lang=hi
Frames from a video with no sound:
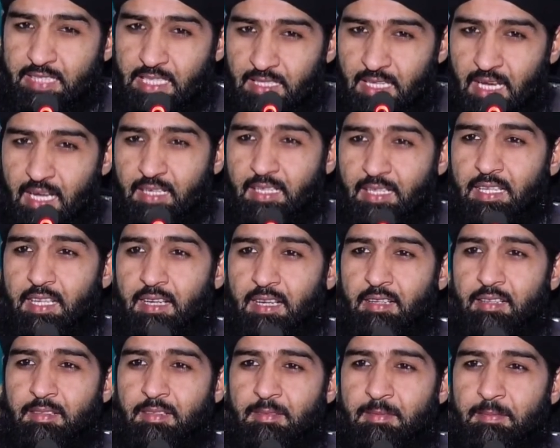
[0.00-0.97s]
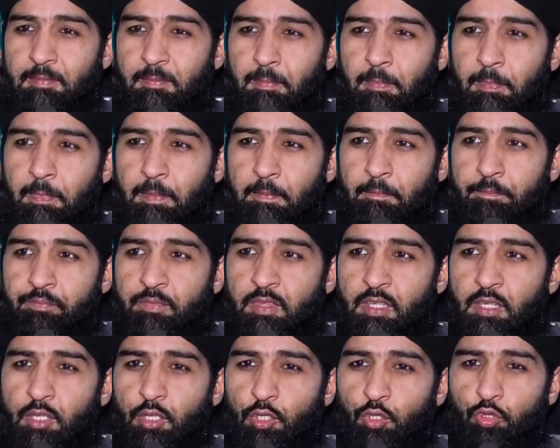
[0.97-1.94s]
दिन आ गया
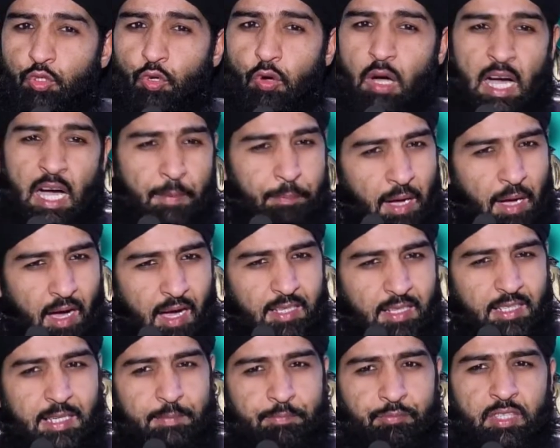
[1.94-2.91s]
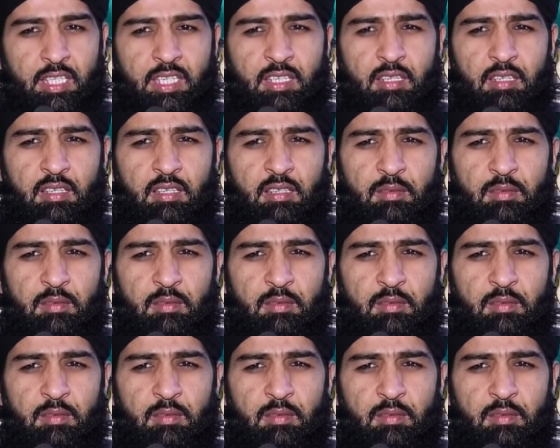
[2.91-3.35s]
तो आप हाकिम थे